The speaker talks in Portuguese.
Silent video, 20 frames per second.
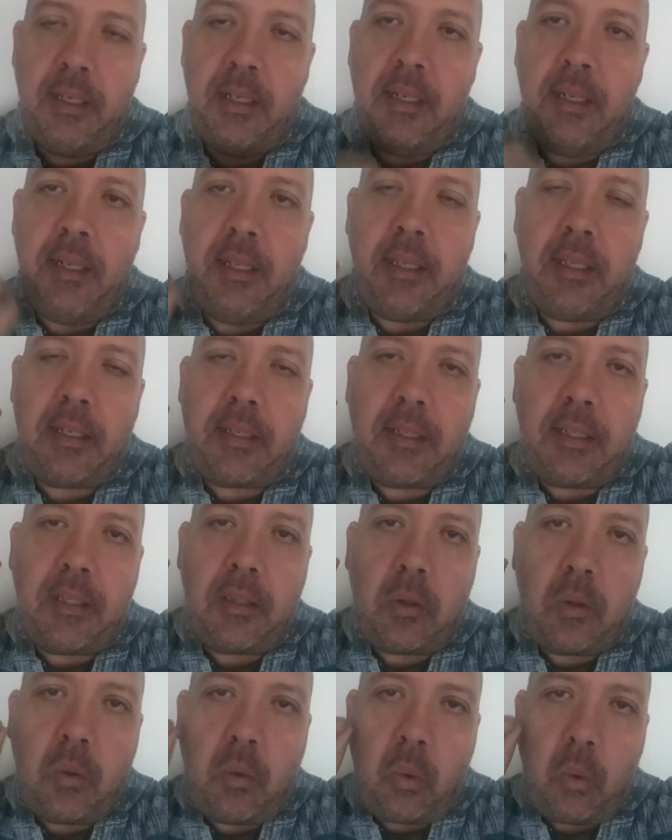e que
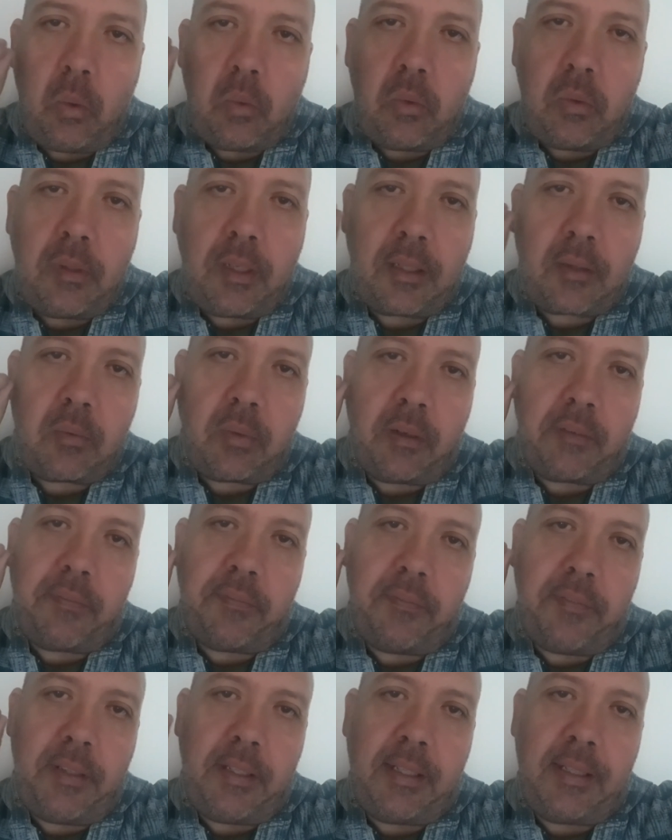tudo na tua
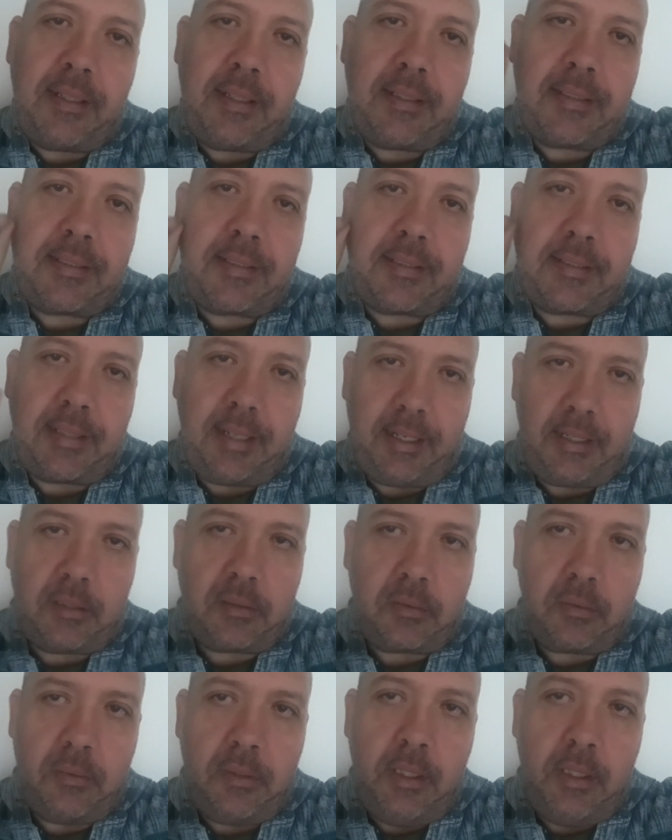vida dê certo.